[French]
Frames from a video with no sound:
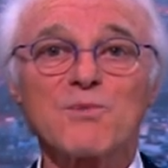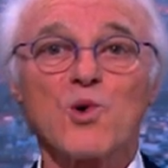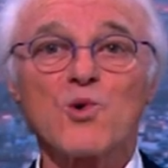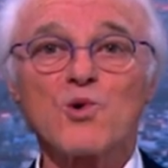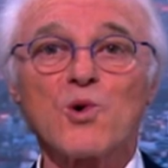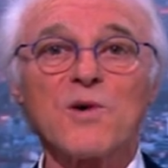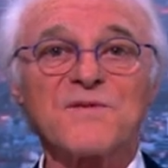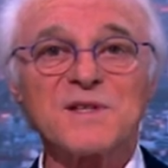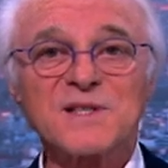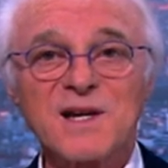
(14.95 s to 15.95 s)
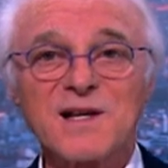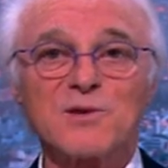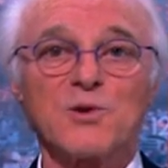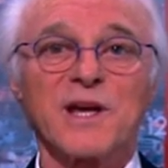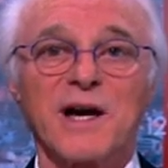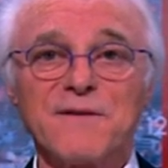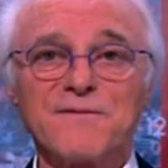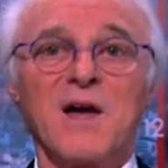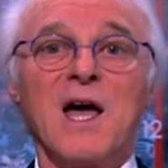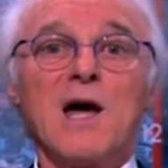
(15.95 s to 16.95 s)
concours officiel de
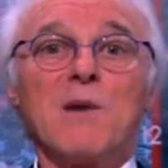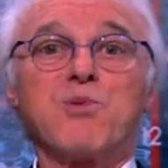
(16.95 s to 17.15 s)
l'IREF